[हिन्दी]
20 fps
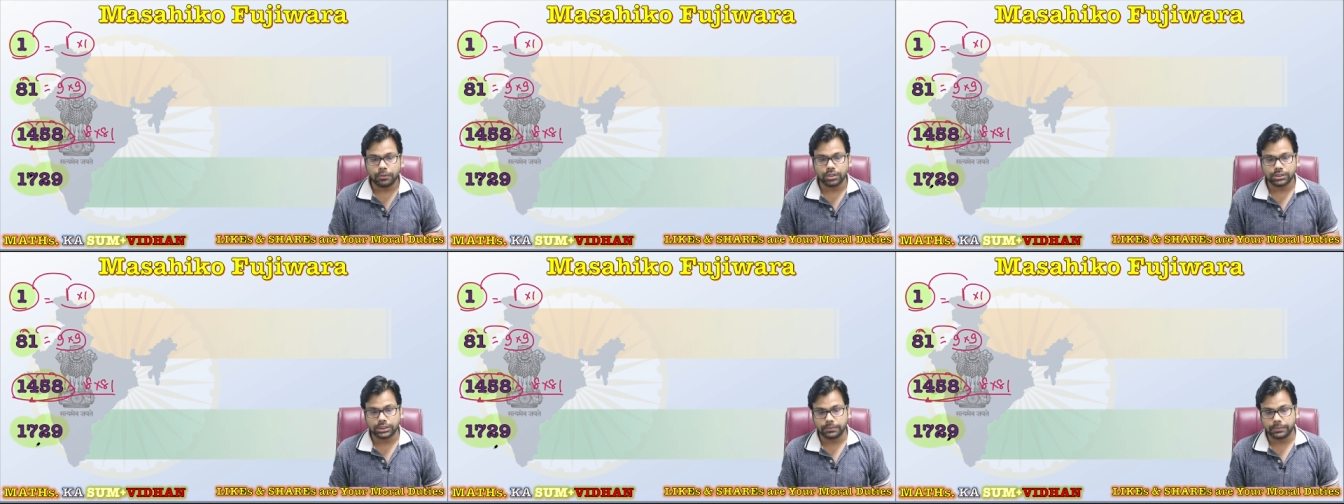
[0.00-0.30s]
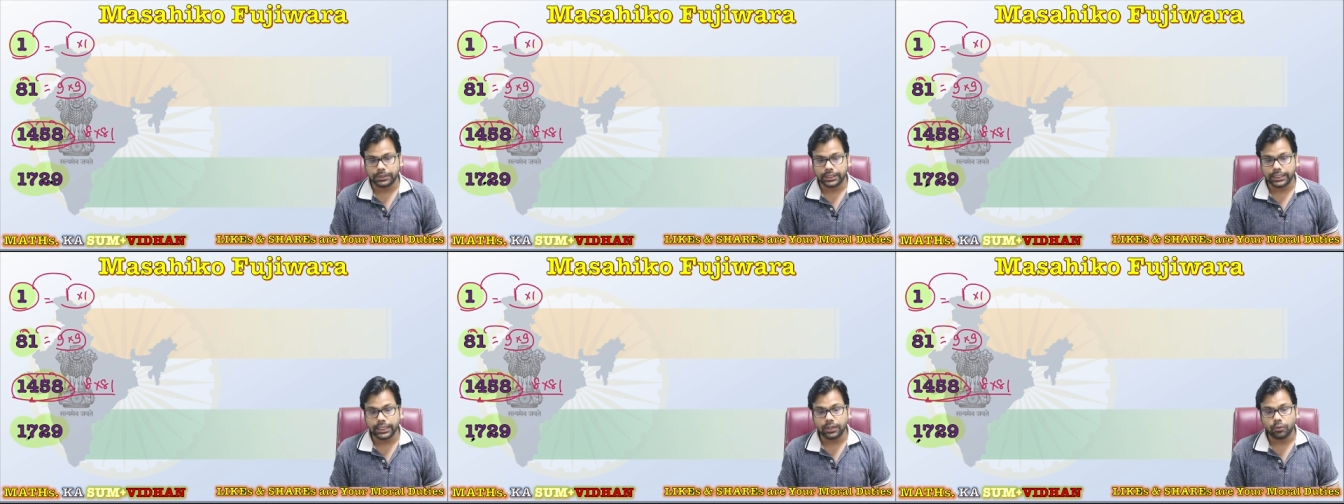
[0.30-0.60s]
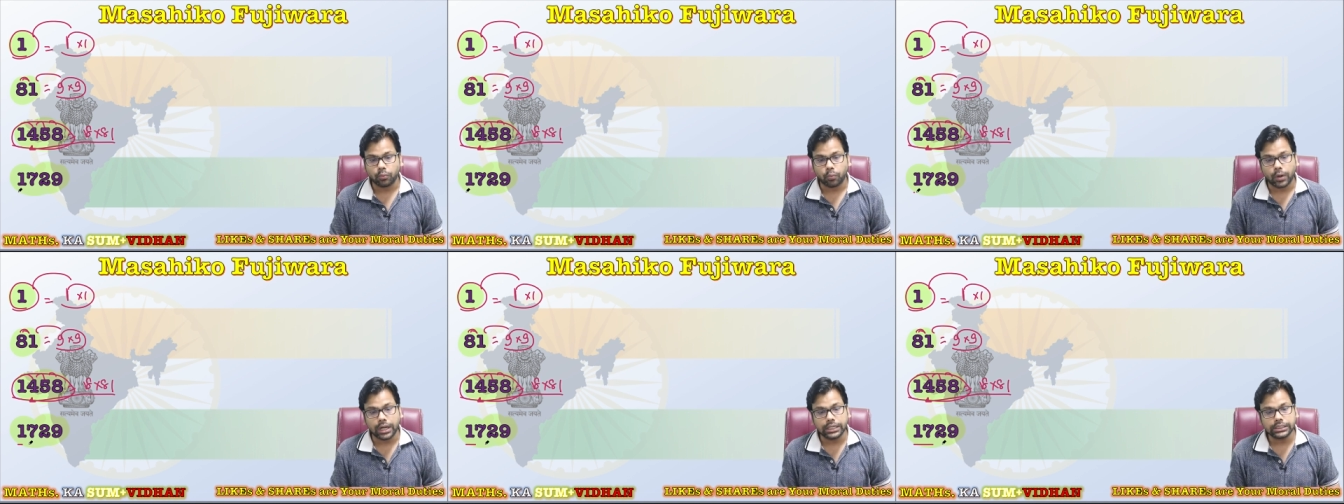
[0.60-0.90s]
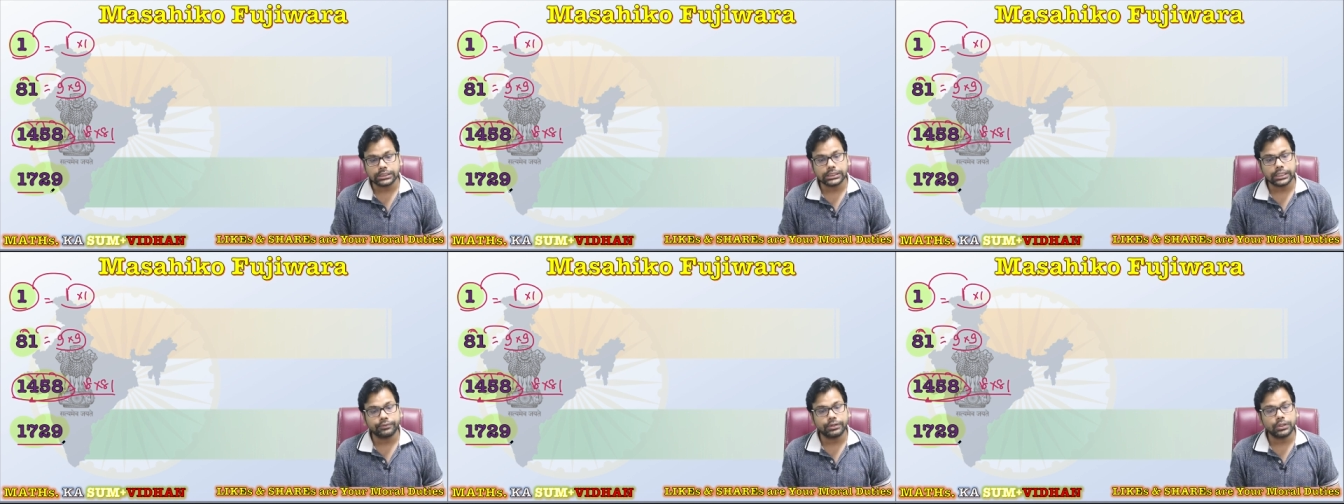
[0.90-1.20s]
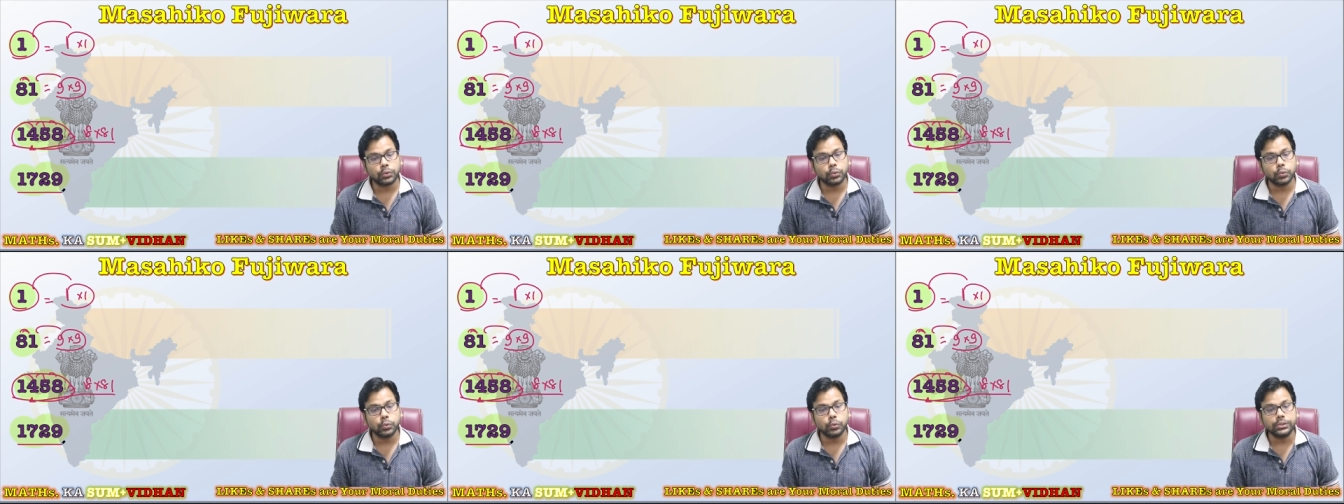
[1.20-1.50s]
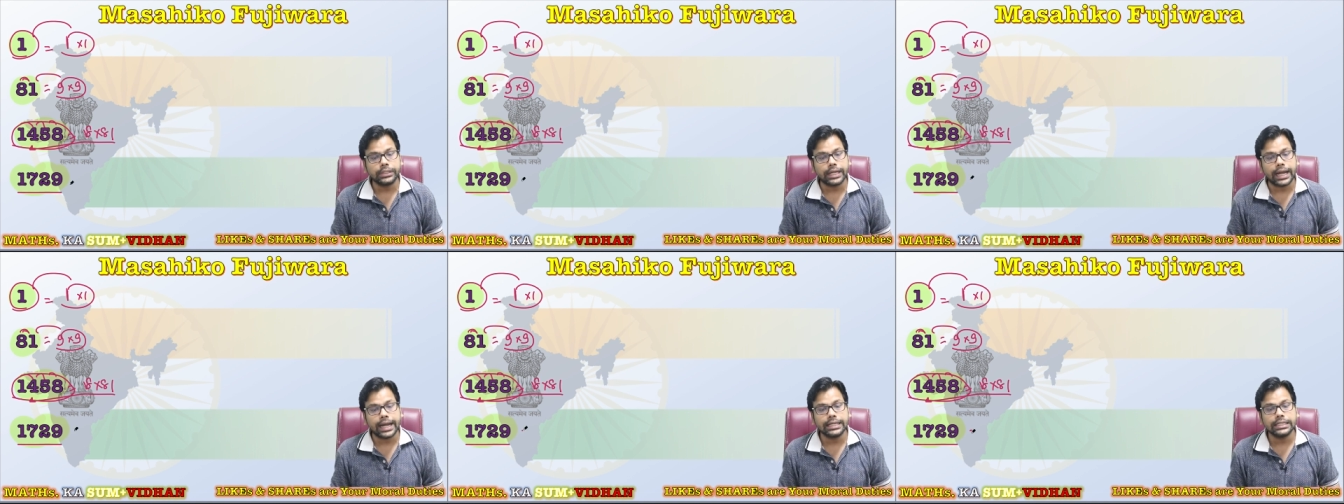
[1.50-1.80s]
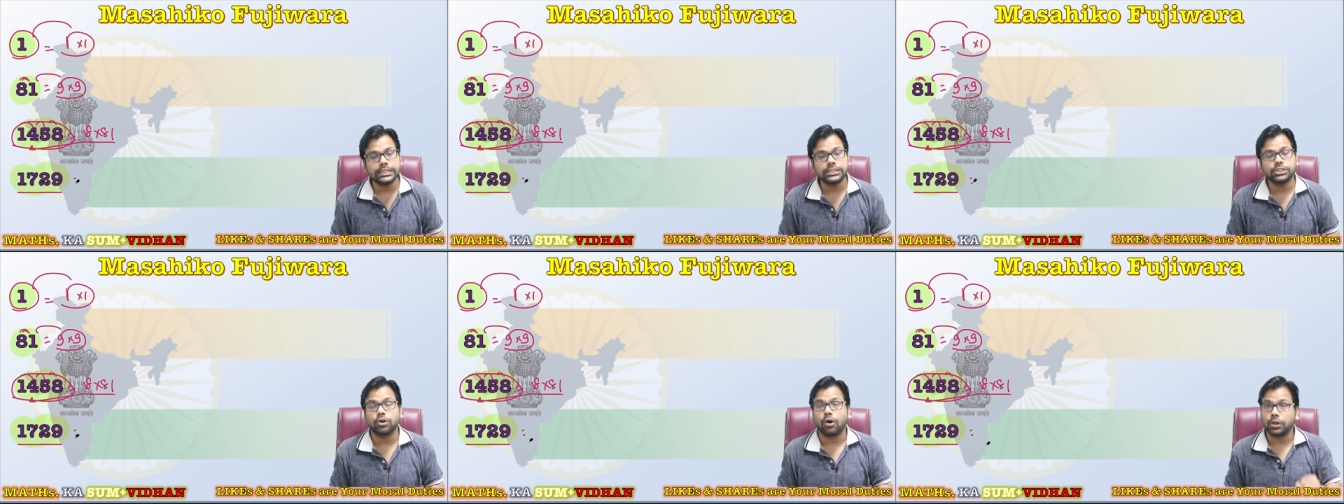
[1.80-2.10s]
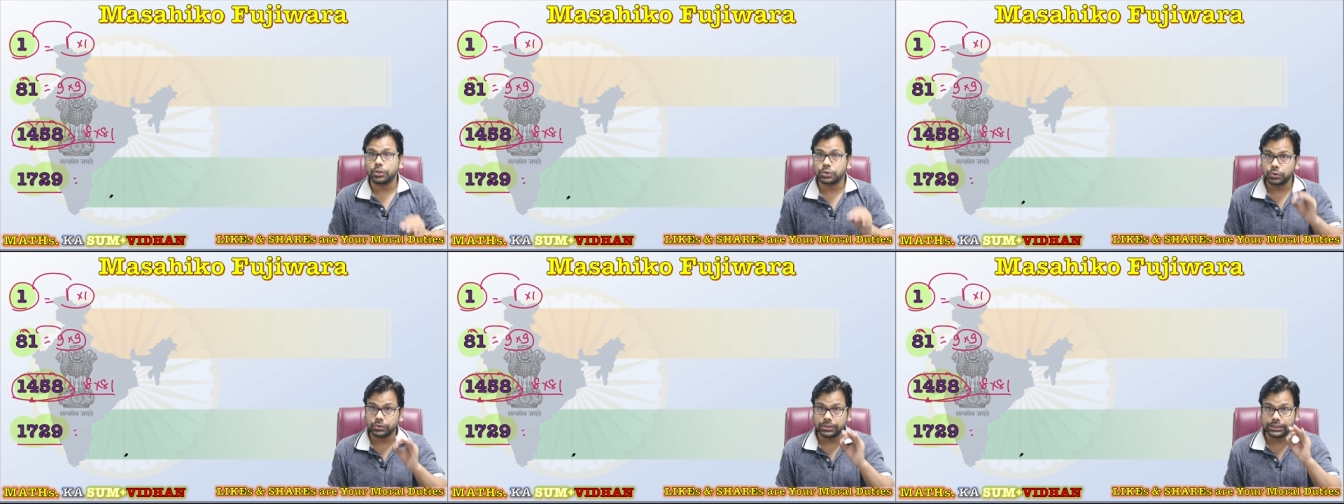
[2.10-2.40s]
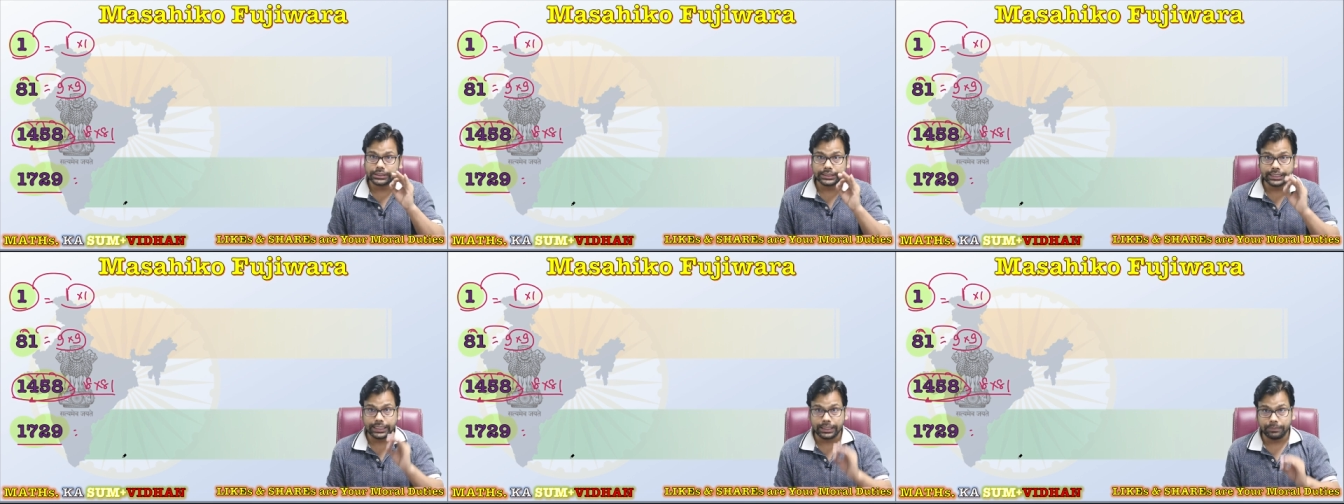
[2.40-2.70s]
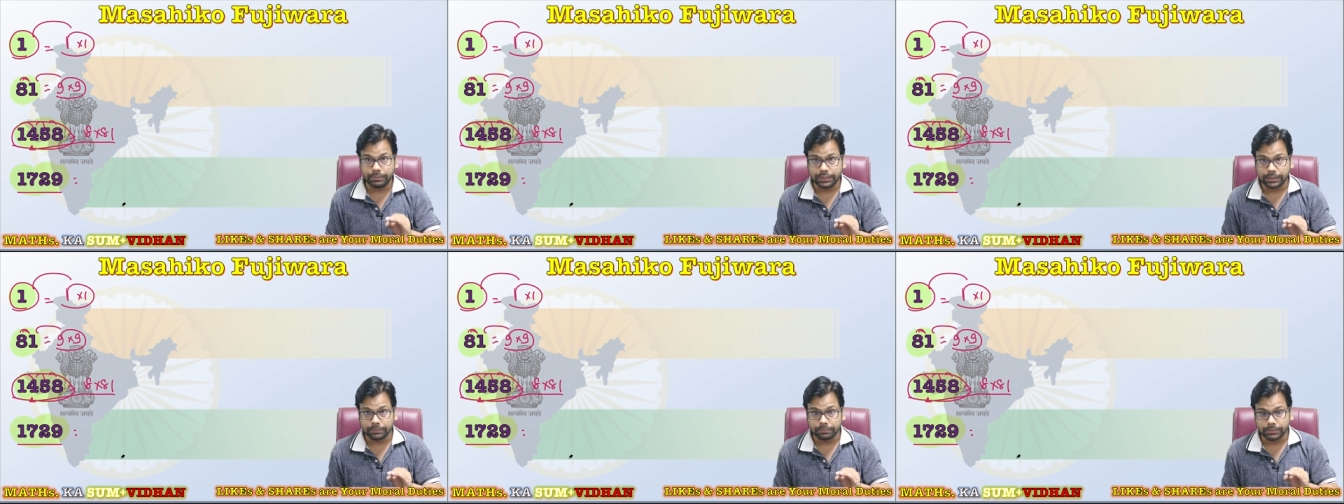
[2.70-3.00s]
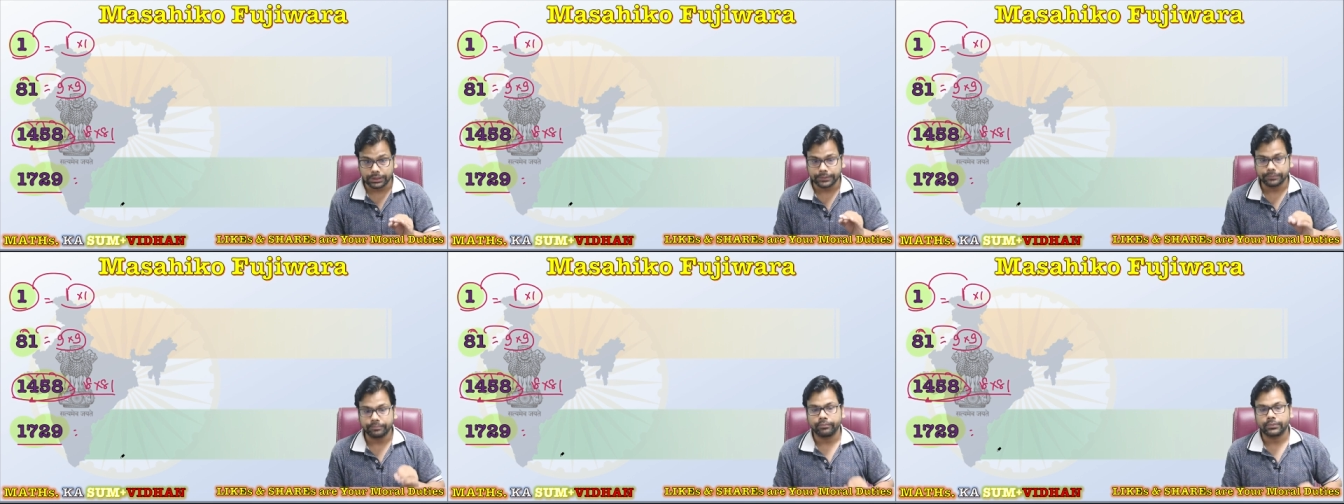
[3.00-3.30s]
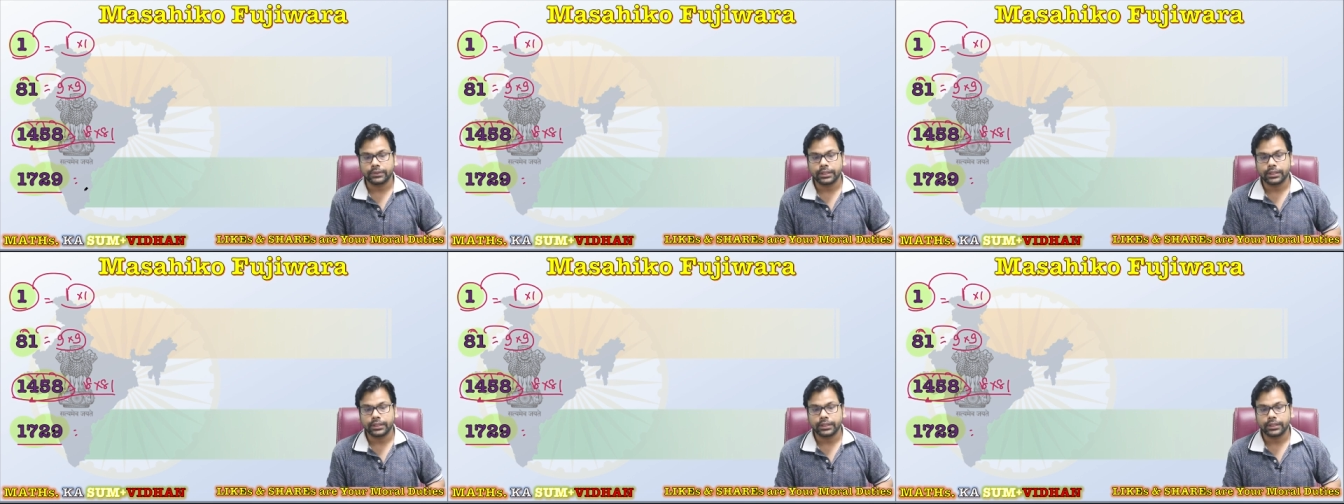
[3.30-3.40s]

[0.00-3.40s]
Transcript: पॉसिबल हैं नाइन इज ऑल्सो द सेम नंबर